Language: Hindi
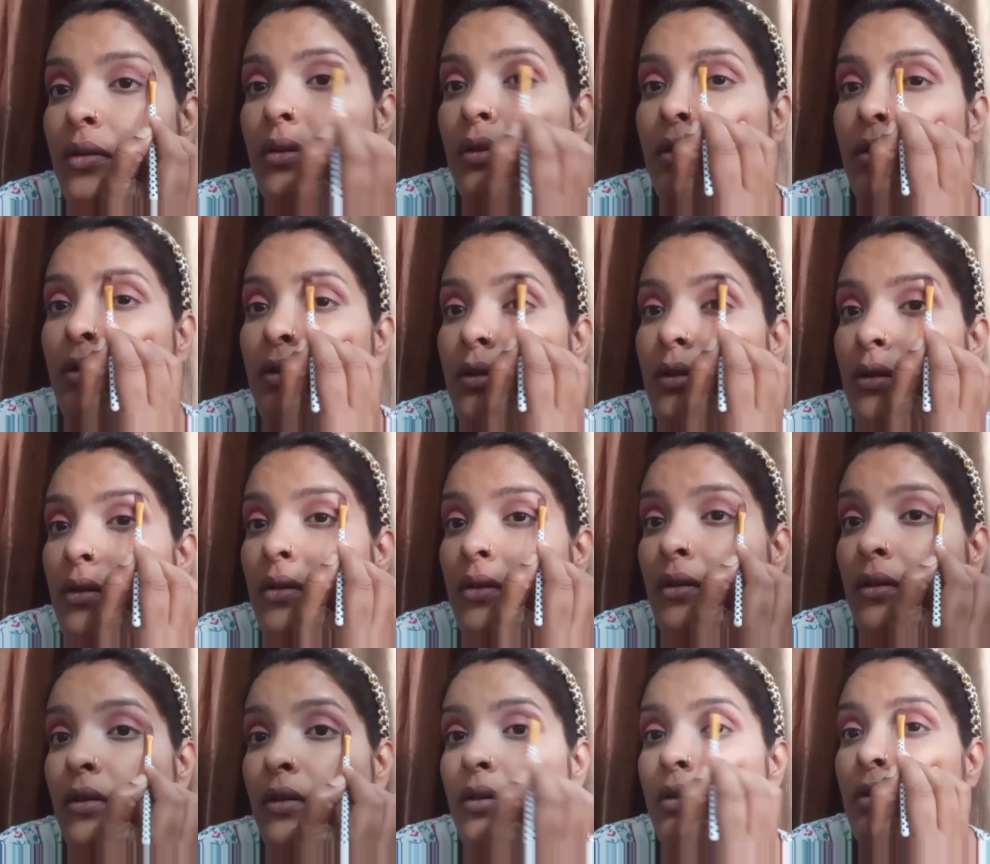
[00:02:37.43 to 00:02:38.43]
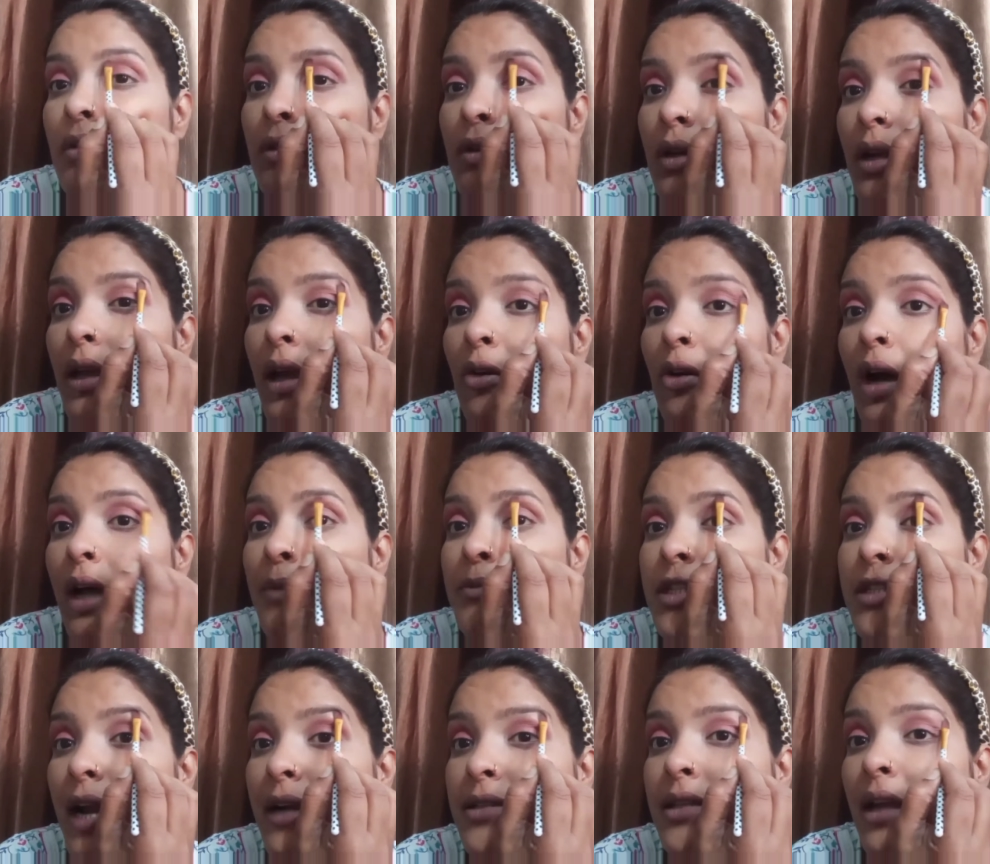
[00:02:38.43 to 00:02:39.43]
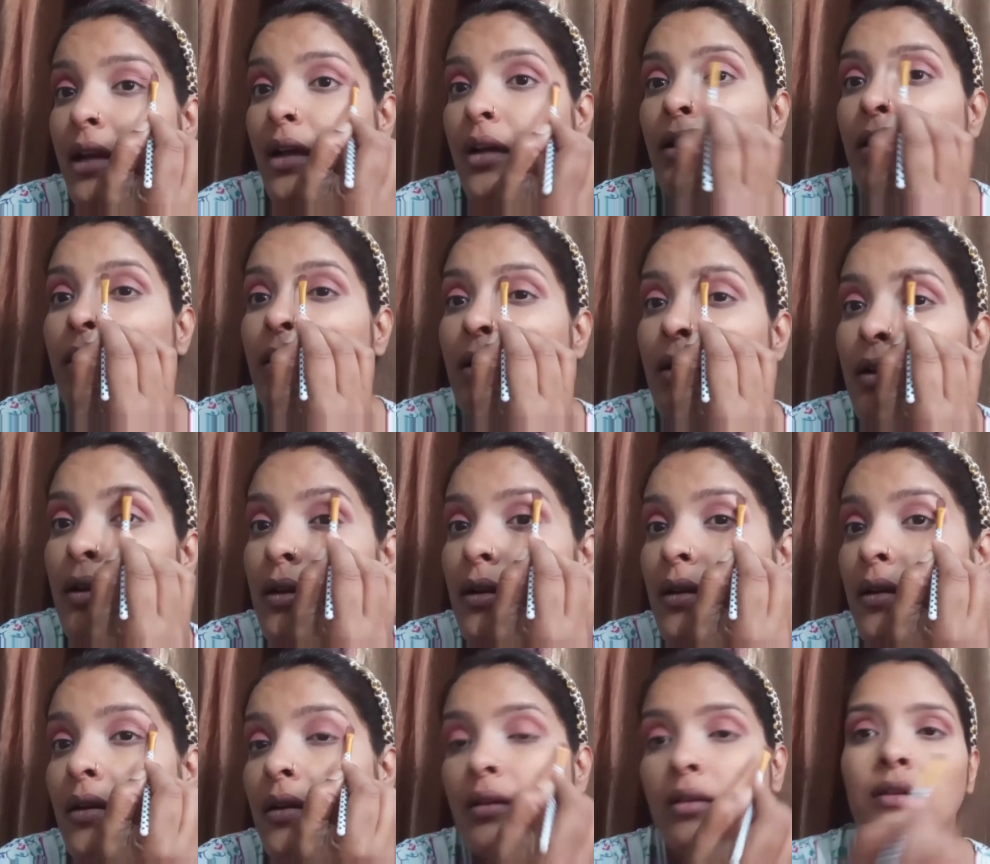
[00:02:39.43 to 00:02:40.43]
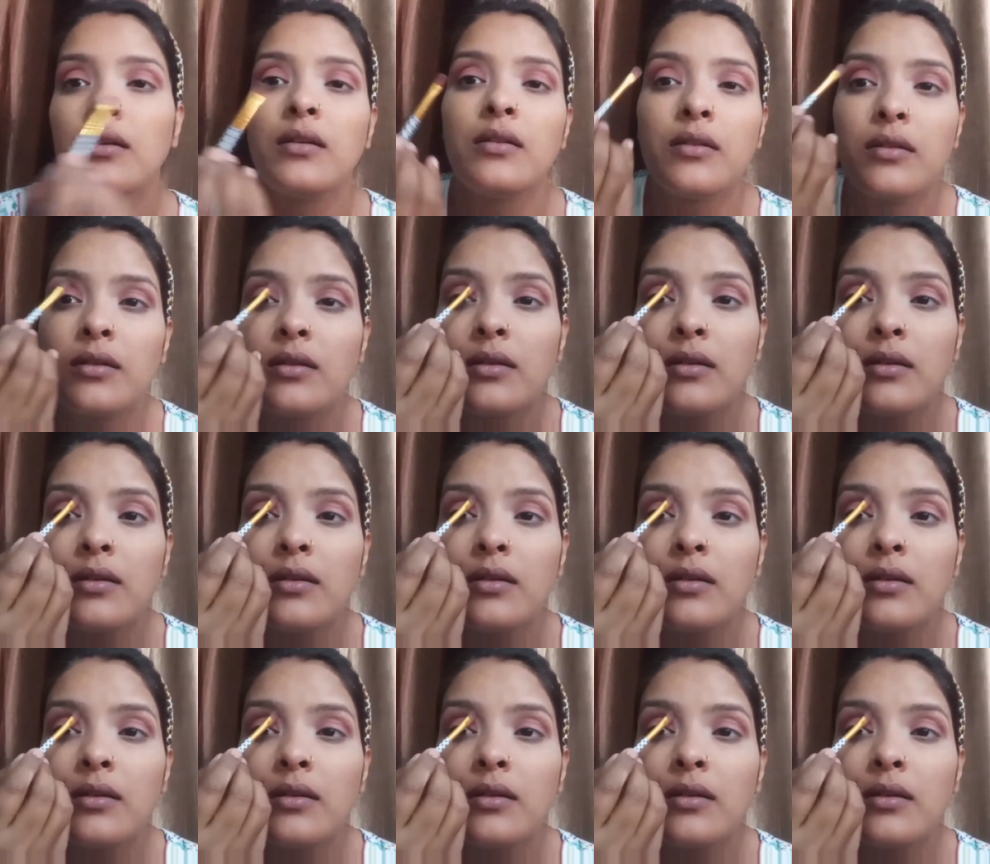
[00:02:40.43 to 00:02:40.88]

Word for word: ये वाइट कलर का गाइस सिल्वर कलर का हाइलाइटर जो मैं लगा रही हूँ